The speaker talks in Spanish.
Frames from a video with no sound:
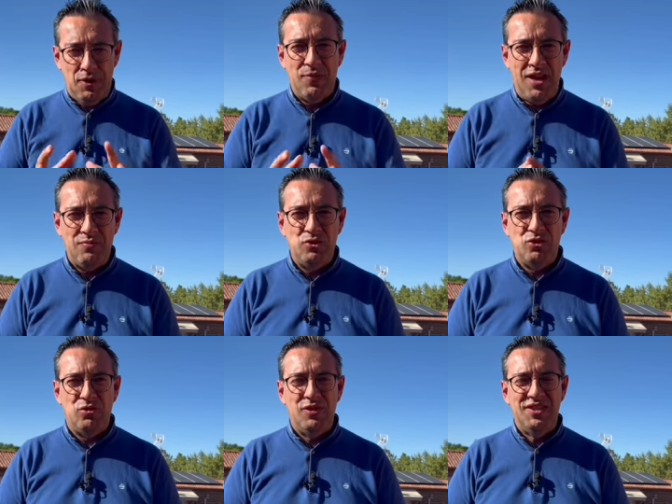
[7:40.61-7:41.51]
Pero
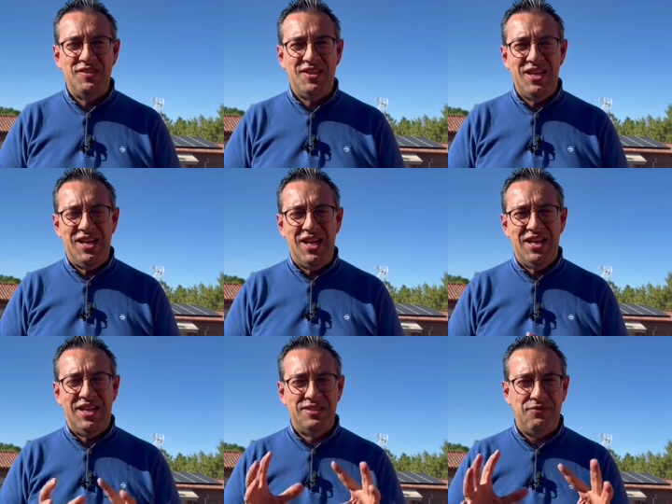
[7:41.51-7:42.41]
veamos, como les decía,
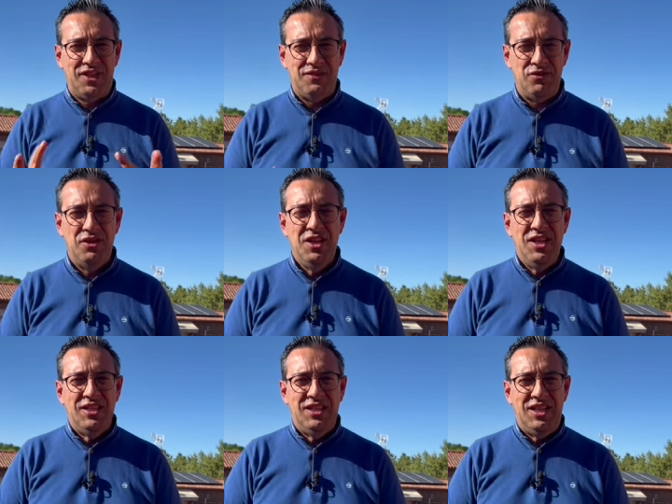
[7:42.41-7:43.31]
la clasificación
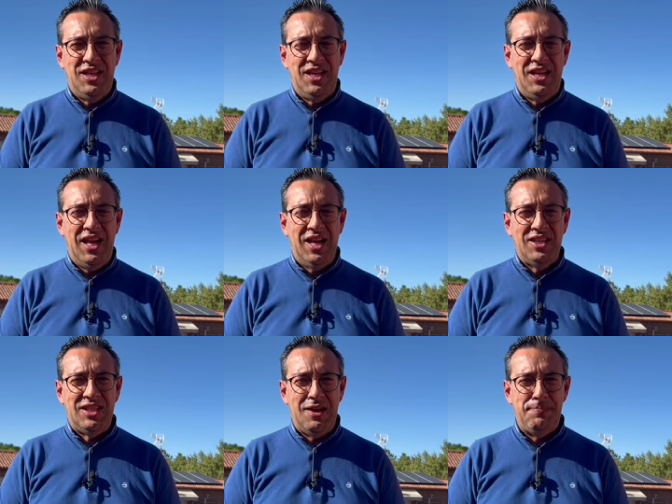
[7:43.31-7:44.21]
de la
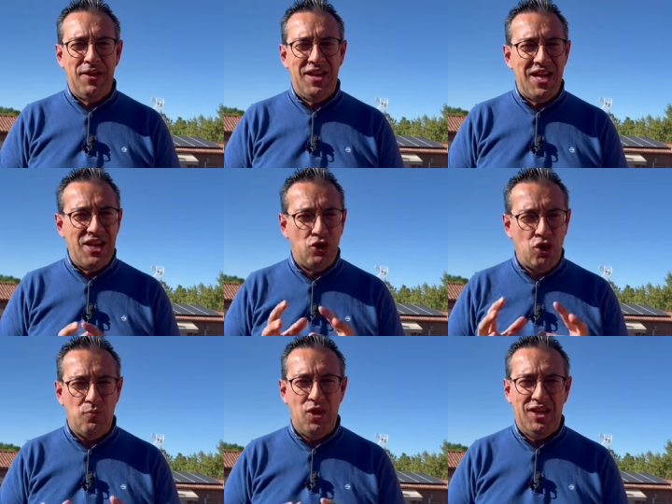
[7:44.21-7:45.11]
etapa y
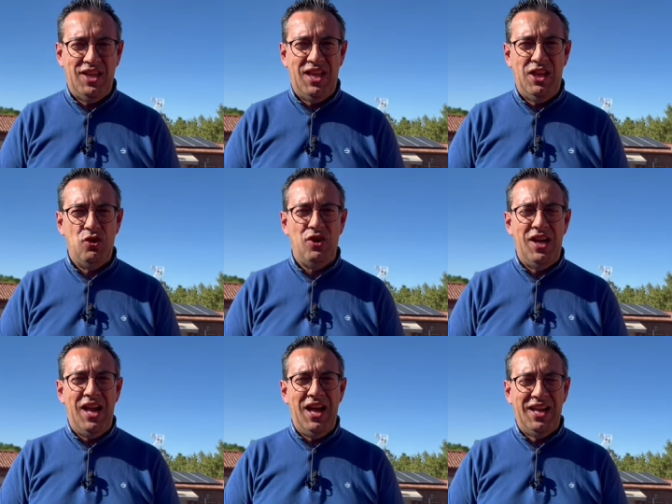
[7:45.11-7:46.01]
cómo ha quedado
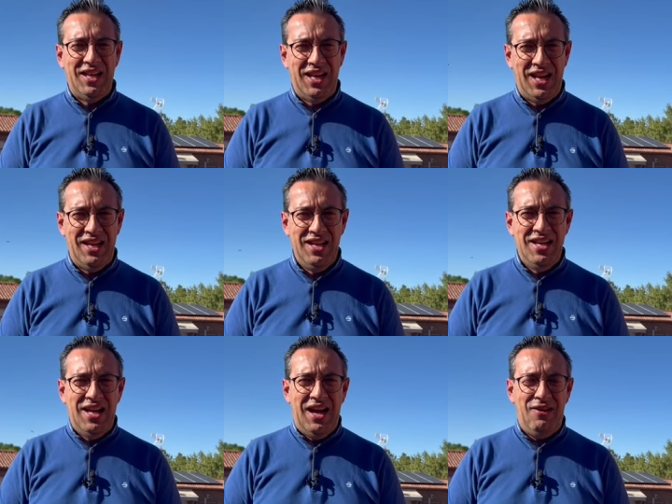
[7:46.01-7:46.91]
la general
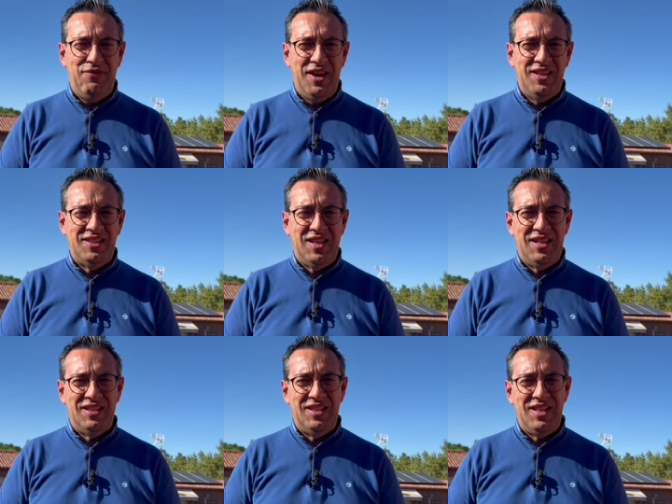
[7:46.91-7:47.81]
a
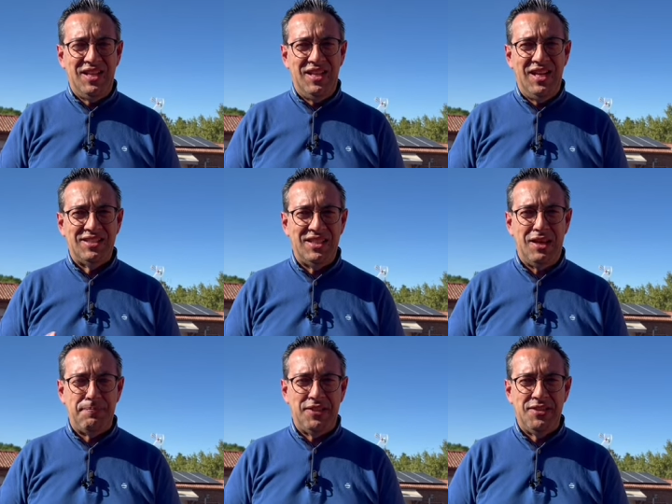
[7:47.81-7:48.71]
falta de las
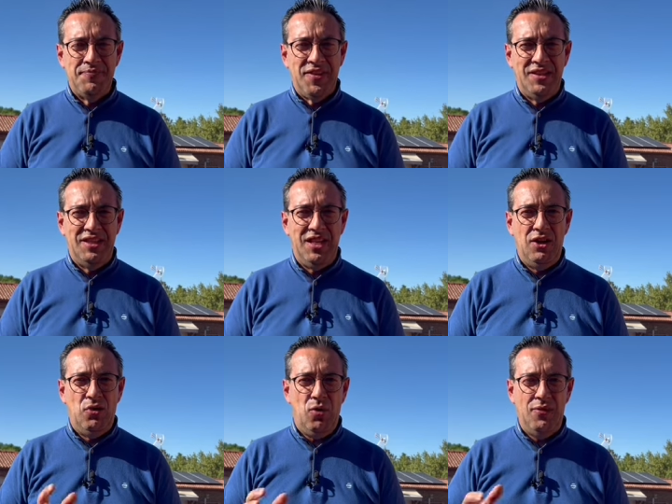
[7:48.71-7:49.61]
etapas
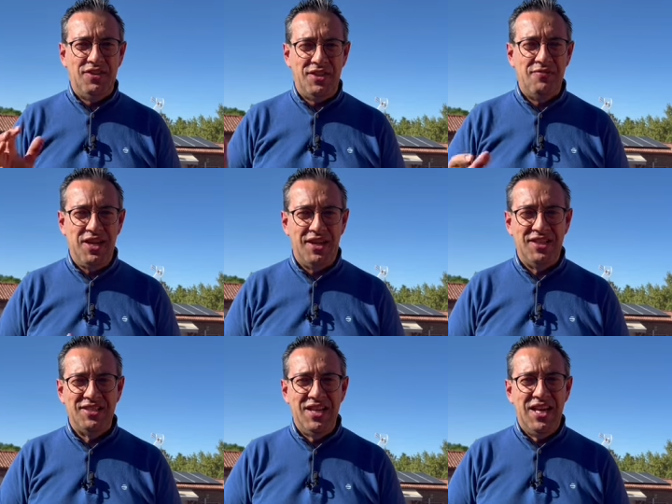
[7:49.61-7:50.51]
de jueves y
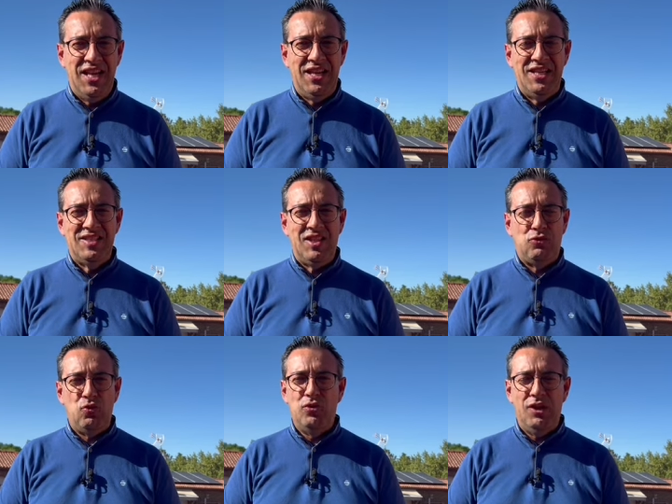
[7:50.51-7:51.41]
viernes en este
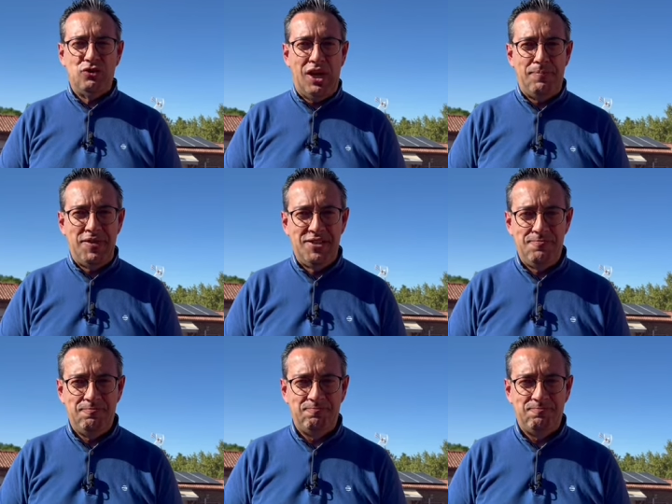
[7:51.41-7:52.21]
Tour de los Alpes.